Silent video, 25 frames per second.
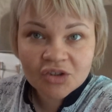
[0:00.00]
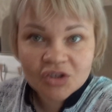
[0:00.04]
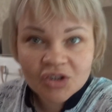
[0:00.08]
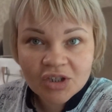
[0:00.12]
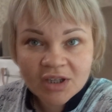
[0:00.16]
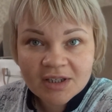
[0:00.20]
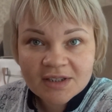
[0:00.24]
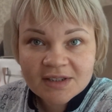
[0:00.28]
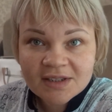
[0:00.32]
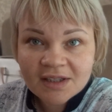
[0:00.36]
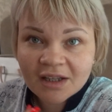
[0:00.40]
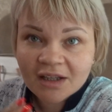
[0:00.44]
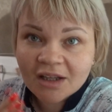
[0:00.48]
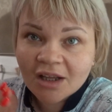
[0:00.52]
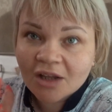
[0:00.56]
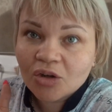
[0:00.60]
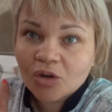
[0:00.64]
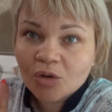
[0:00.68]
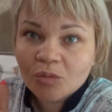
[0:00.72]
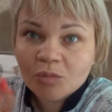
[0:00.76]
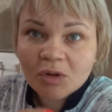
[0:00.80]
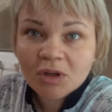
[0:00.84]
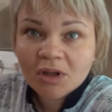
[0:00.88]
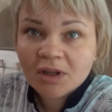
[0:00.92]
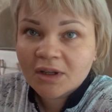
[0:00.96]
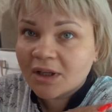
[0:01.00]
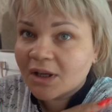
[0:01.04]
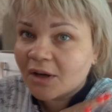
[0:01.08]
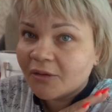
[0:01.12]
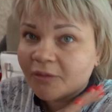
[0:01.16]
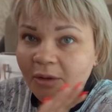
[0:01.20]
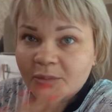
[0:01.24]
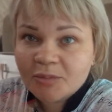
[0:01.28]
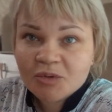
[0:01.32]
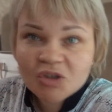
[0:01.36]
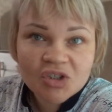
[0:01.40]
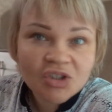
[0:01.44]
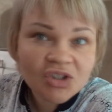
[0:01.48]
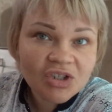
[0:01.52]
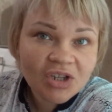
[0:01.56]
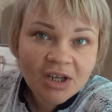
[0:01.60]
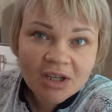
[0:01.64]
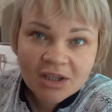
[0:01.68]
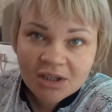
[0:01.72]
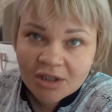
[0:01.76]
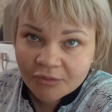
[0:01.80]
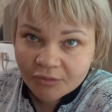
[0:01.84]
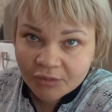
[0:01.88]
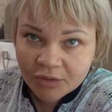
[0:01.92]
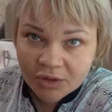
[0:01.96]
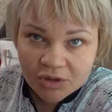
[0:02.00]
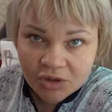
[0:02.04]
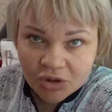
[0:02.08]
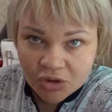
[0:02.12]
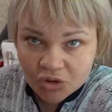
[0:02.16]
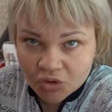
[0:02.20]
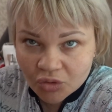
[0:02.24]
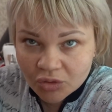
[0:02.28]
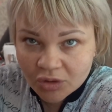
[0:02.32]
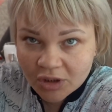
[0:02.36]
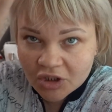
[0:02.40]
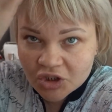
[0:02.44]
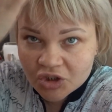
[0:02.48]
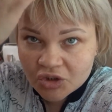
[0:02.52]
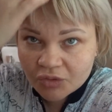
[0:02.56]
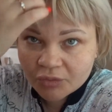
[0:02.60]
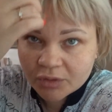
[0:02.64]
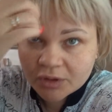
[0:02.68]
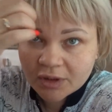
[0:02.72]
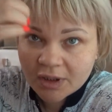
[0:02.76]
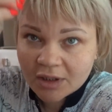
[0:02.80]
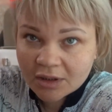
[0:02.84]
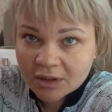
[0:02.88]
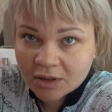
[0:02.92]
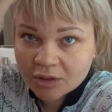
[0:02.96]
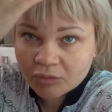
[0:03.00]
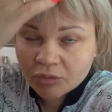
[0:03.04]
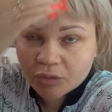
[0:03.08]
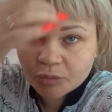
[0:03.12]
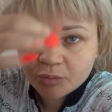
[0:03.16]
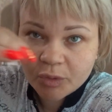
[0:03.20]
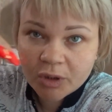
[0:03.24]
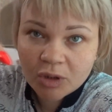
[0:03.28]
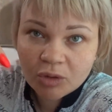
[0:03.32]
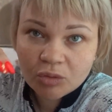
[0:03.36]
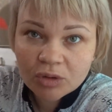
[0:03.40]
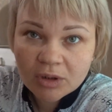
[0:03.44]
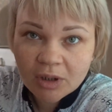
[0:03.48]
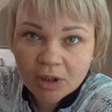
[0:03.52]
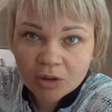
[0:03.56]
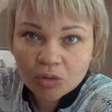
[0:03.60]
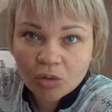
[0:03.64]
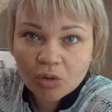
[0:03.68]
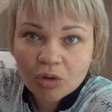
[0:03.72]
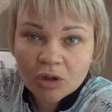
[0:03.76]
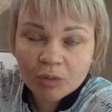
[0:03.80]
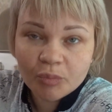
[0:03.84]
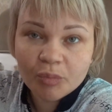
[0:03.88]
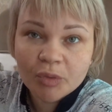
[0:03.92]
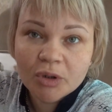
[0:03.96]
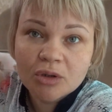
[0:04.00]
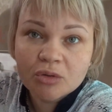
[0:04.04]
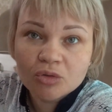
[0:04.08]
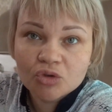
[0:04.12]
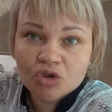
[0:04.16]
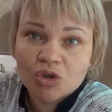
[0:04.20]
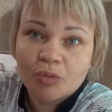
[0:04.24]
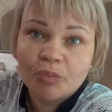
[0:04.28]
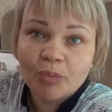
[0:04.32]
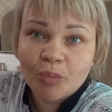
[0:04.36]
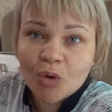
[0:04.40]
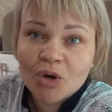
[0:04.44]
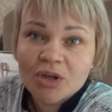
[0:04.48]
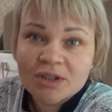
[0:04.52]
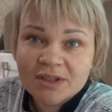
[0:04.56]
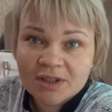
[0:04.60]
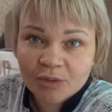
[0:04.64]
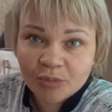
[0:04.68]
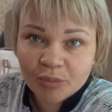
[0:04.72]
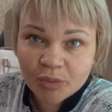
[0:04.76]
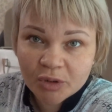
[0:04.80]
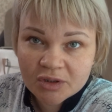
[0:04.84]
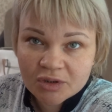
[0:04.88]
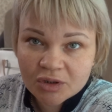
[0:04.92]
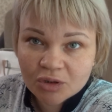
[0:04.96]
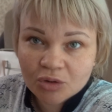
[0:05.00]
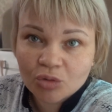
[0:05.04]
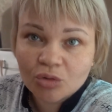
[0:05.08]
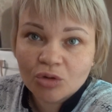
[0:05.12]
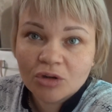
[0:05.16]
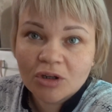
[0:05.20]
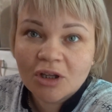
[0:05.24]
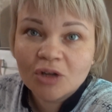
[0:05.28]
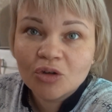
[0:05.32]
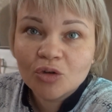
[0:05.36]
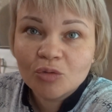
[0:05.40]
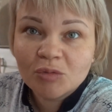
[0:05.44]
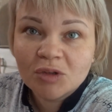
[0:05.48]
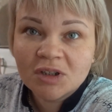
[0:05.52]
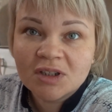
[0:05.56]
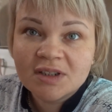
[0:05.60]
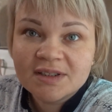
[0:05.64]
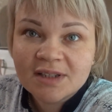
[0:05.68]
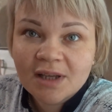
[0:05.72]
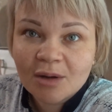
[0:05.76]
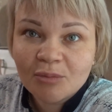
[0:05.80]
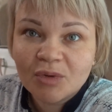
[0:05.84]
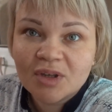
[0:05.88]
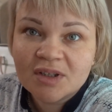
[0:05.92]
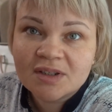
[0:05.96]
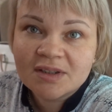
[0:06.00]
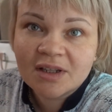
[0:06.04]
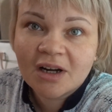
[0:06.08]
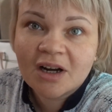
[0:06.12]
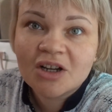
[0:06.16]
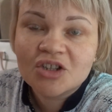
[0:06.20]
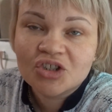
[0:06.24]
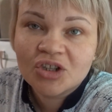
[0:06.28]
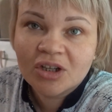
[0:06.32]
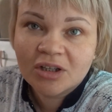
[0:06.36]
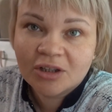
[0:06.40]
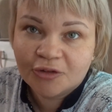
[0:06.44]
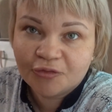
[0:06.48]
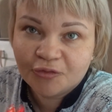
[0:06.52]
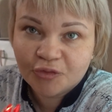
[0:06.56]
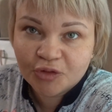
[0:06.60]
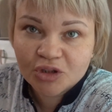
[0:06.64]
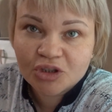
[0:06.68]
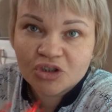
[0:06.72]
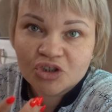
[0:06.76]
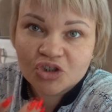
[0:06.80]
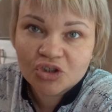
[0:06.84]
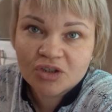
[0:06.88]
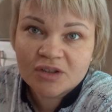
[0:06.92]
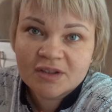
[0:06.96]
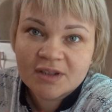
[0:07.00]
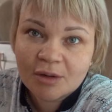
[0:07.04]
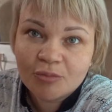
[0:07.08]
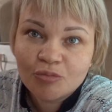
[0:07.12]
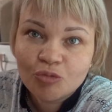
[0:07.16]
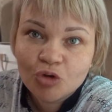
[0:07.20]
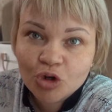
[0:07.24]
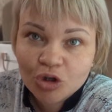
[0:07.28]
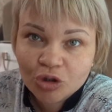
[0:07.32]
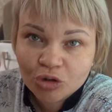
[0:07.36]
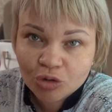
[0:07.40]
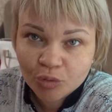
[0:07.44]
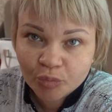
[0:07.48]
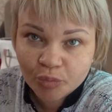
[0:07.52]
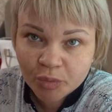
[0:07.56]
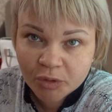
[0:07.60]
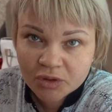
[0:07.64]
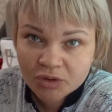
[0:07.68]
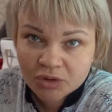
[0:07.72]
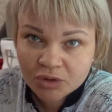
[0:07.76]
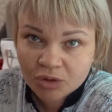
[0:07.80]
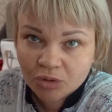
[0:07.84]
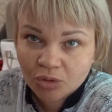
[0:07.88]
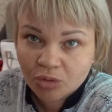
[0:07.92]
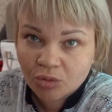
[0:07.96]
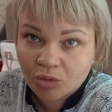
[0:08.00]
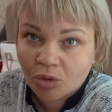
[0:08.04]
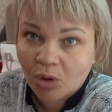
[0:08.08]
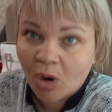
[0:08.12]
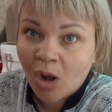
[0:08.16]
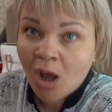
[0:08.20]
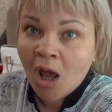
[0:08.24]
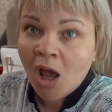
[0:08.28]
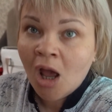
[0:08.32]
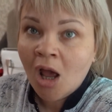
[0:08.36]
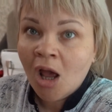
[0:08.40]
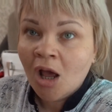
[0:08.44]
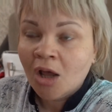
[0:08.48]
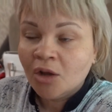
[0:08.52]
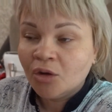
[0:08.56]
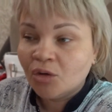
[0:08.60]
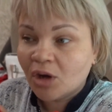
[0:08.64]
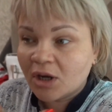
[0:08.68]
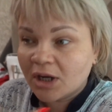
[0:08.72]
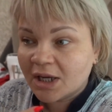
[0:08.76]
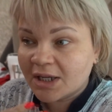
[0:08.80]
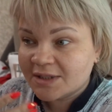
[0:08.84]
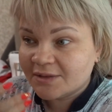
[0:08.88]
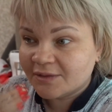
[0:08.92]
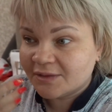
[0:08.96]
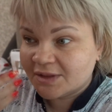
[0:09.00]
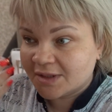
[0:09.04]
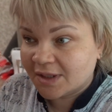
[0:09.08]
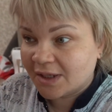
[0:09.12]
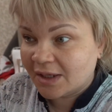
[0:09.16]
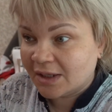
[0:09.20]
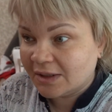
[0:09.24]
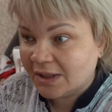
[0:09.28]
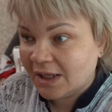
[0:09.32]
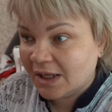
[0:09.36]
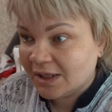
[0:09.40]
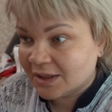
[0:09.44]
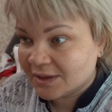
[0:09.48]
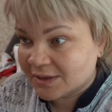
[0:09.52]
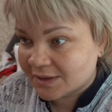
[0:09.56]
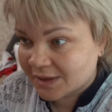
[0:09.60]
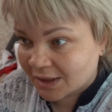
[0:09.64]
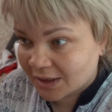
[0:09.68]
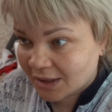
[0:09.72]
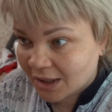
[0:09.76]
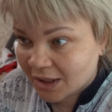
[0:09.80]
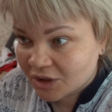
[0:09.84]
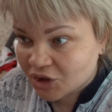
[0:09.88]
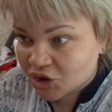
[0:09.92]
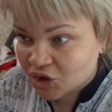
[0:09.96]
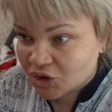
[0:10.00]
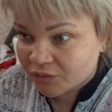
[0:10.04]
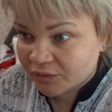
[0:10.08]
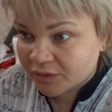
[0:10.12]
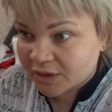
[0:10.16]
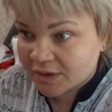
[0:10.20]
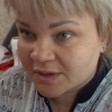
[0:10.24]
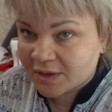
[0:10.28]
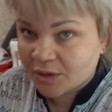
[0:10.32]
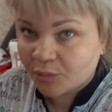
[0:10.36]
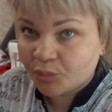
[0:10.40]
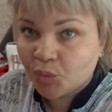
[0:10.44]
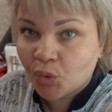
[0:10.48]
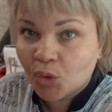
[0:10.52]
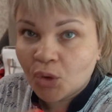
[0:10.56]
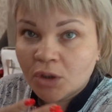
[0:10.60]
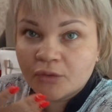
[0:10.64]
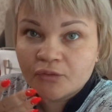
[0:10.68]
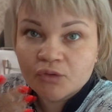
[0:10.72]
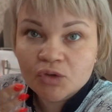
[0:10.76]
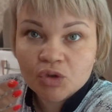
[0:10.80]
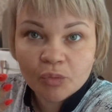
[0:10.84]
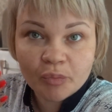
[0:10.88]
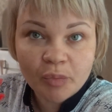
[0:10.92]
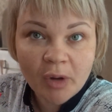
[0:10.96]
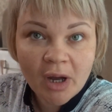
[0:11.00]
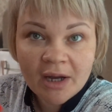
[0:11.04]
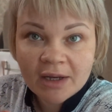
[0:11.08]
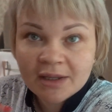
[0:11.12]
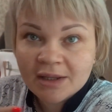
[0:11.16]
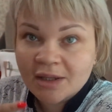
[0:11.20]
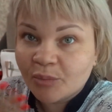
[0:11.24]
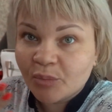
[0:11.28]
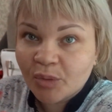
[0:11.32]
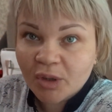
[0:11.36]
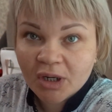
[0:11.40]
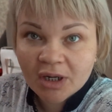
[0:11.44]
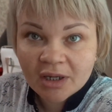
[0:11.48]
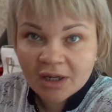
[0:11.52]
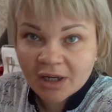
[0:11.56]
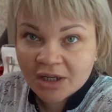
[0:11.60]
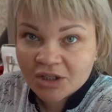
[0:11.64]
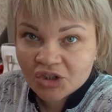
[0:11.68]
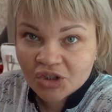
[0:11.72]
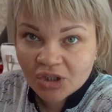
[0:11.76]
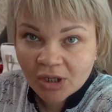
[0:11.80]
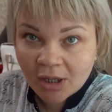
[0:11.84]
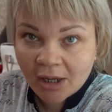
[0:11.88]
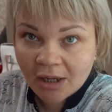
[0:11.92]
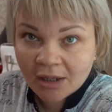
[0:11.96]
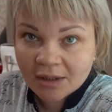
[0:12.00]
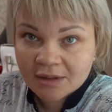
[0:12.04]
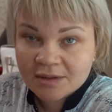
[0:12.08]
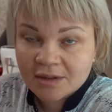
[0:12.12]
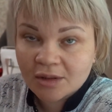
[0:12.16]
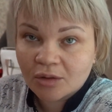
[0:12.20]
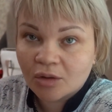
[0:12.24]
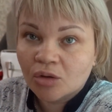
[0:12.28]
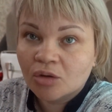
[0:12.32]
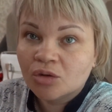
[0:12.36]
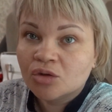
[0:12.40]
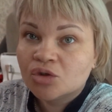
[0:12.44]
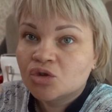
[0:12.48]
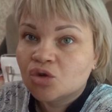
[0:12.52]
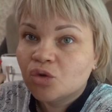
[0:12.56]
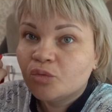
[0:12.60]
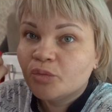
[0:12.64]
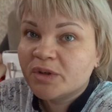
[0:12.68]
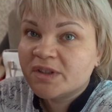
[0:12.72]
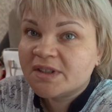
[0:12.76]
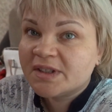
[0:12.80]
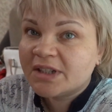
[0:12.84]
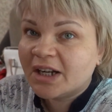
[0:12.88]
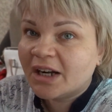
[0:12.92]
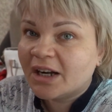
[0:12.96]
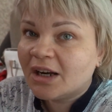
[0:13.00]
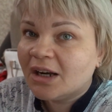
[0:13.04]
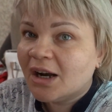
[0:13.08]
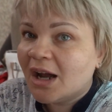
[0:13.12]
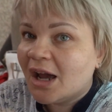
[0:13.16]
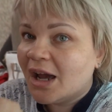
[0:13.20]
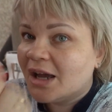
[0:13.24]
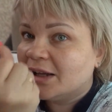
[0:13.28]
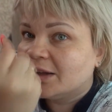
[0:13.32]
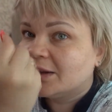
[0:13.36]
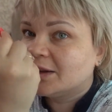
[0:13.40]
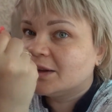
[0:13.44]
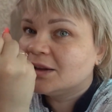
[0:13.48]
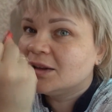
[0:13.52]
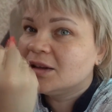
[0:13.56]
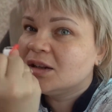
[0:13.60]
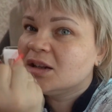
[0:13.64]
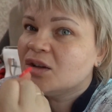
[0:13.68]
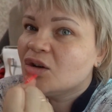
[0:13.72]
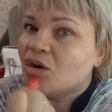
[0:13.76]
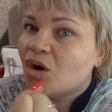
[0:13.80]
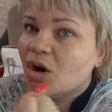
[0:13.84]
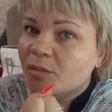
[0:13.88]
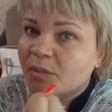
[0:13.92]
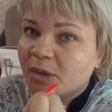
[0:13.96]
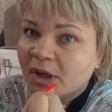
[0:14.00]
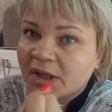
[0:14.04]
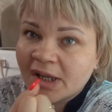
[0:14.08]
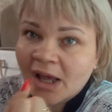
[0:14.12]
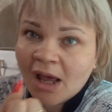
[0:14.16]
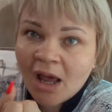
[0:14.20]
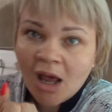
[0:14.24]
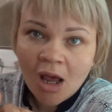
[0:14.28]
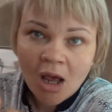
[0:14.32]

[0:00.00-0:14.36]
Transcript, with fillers: Честно, я думала, я вообще не выдержу даже вот этот вот период, который был уже после процедуры. Я думала, самое страшное это выдержать саму эту процедуру. Но оказывается, когда она заканчивается, боль в зубах не прекращается, зубы стреляют, ломят.